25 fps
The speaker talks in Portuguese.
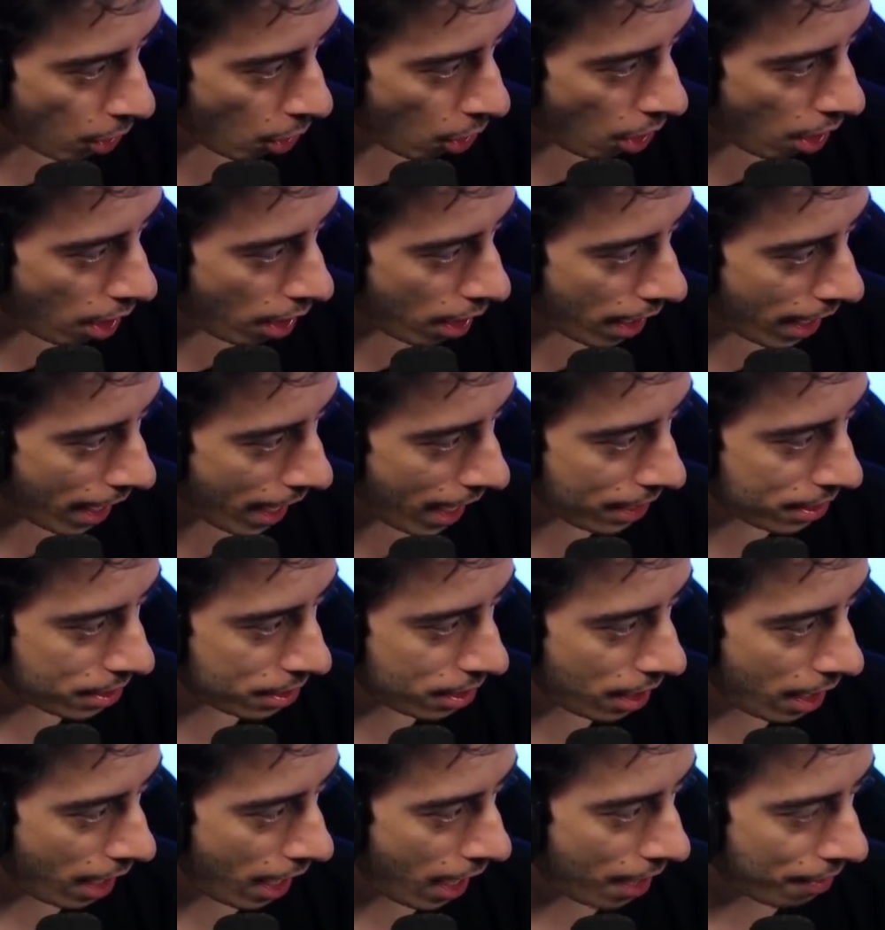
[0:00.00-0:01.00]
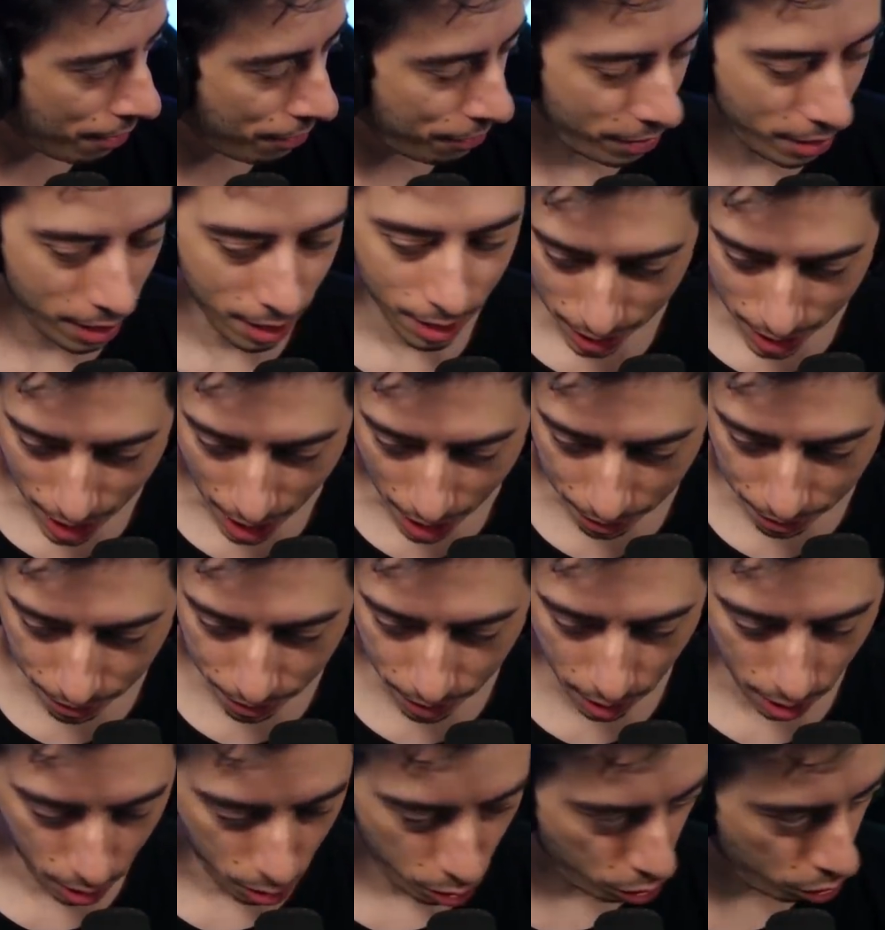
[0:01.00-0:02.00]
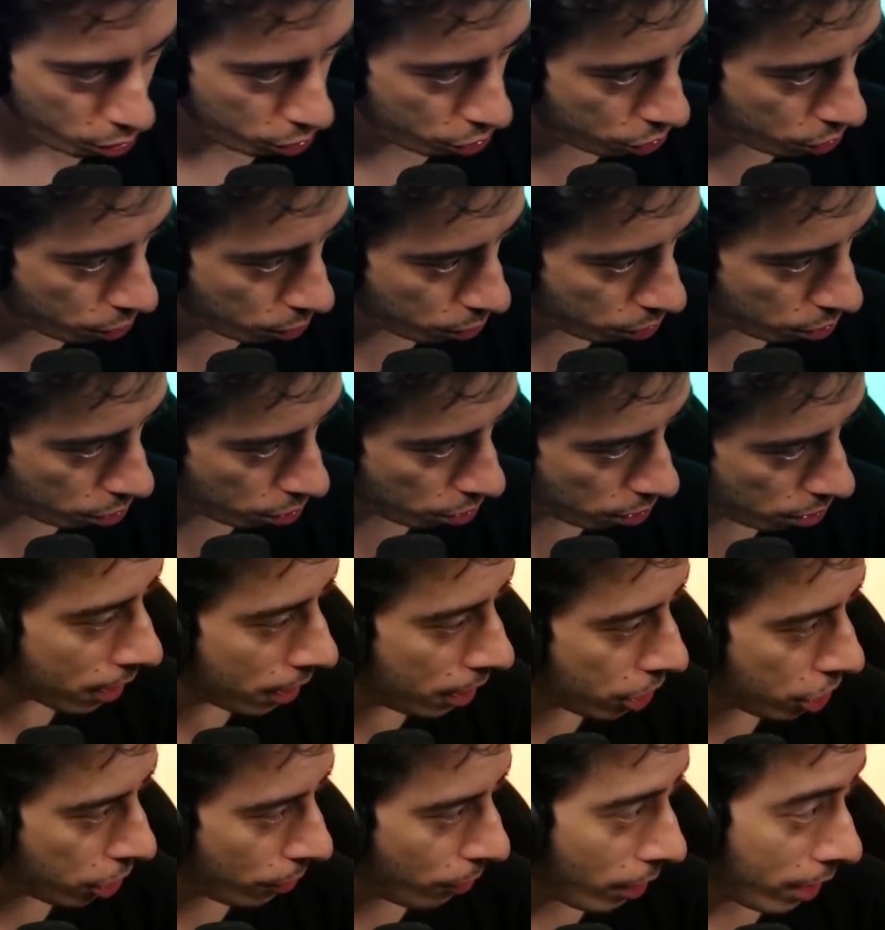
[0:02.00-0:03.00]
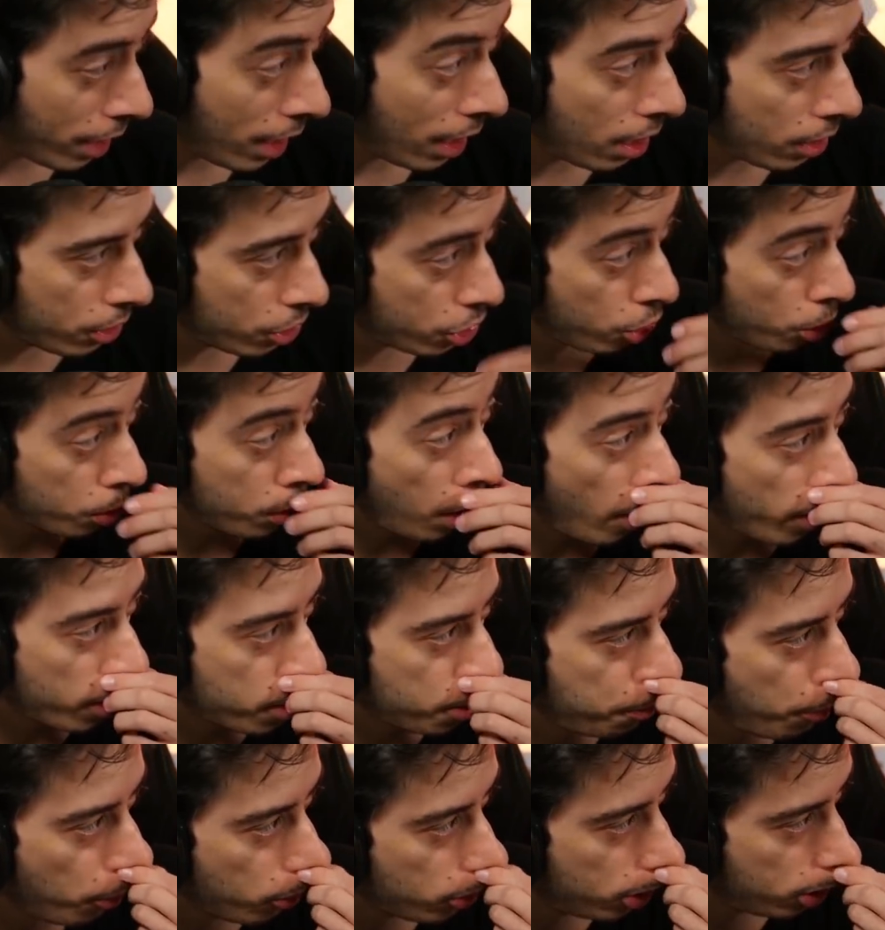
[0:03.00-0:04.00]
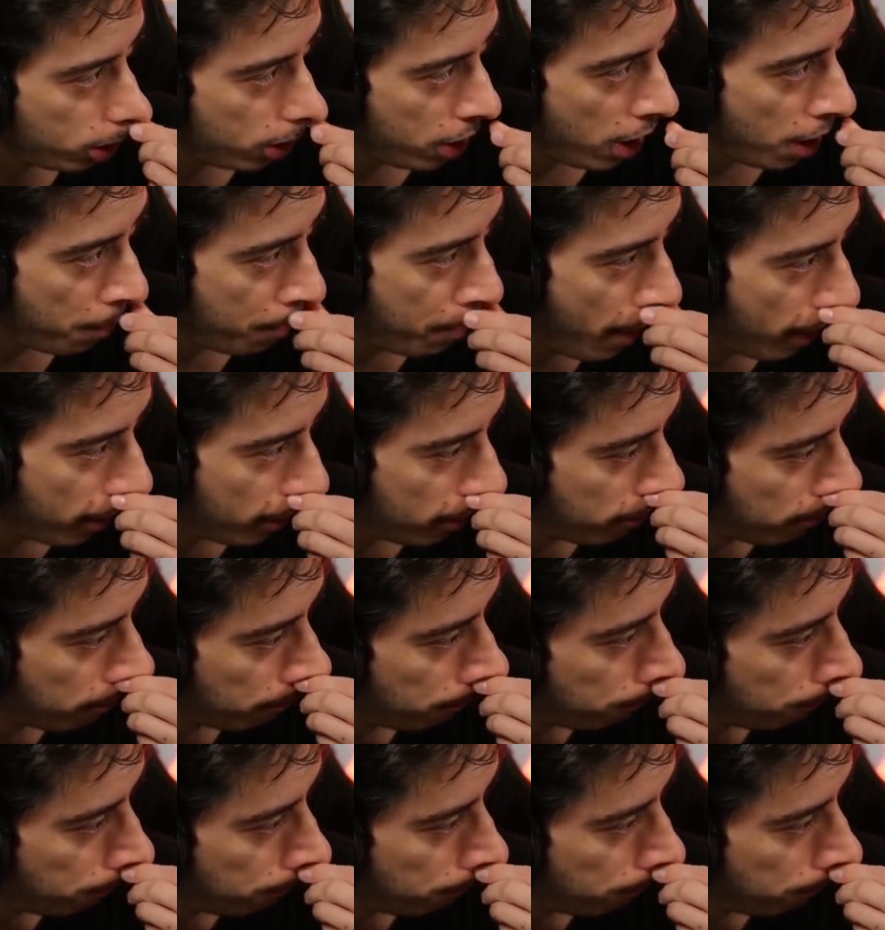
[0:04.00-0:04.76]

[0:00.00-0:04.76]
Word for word: O-S-F Davi, tudo junto. Deixa eu ver o que ele... Deixa eu dar o exposed nele, pera.